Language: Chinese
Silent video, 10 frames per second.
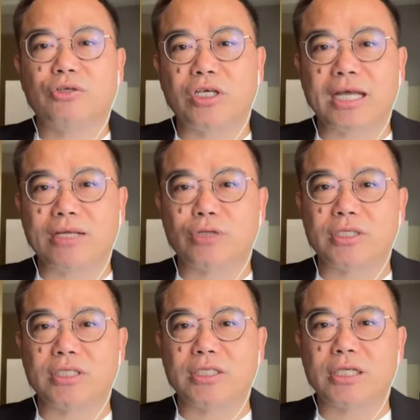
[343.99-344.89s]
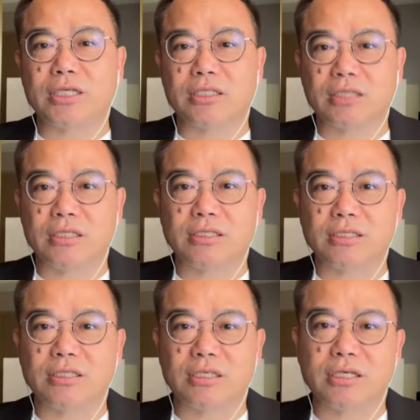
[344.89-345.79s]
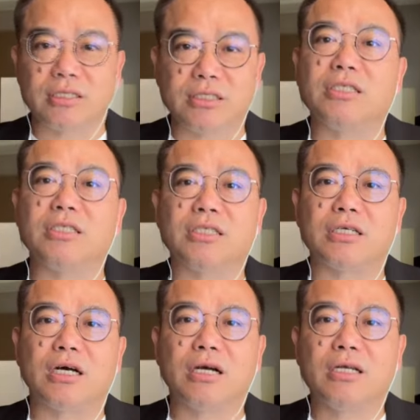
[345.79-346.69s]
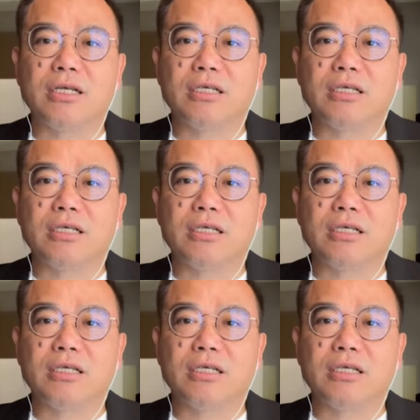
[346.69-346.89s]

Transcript: 所以现在全世界的政治跟经济啊。